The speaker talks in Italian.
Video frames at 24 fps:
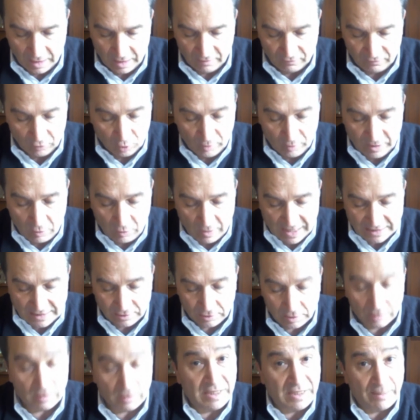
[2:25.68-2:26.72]
Volume
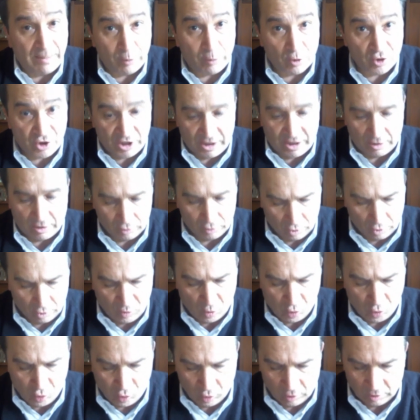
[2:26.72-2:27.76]
4, l'apogeo,
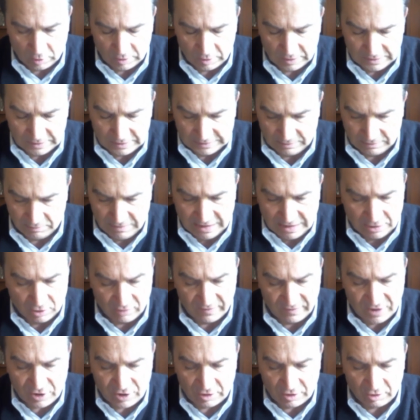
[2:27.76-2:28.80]
tomo 1,
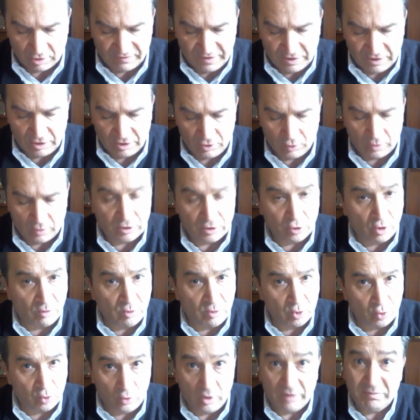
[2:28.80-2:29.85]
1922,
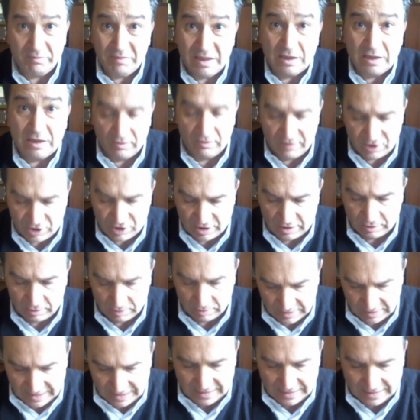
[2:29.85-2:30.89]
tomo 2,
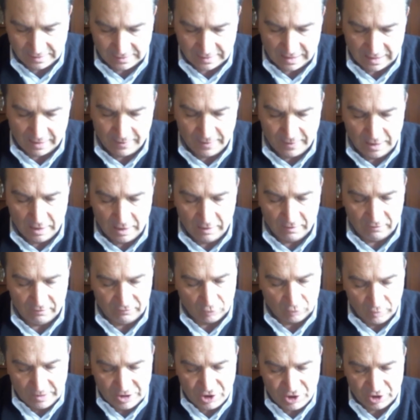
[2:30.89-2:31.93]
1930,
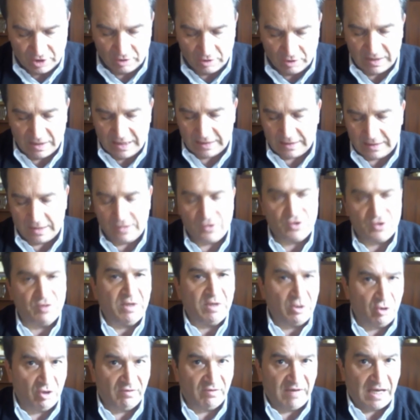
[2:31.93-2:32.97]
volume 5, La crisi
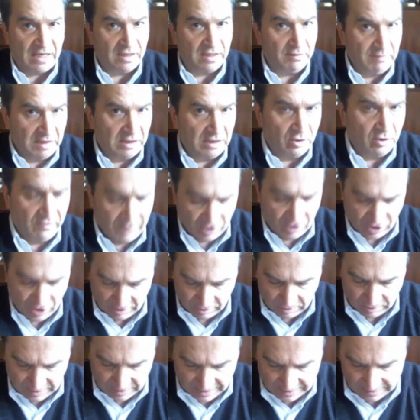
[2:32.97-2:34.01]
medievale,
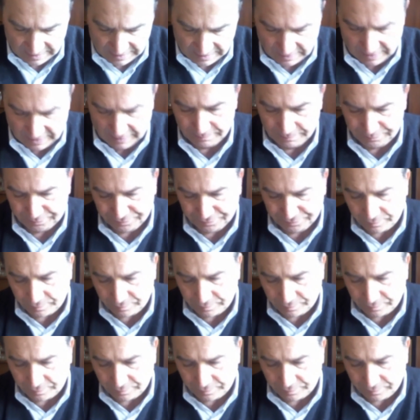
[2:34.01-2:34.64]
1933.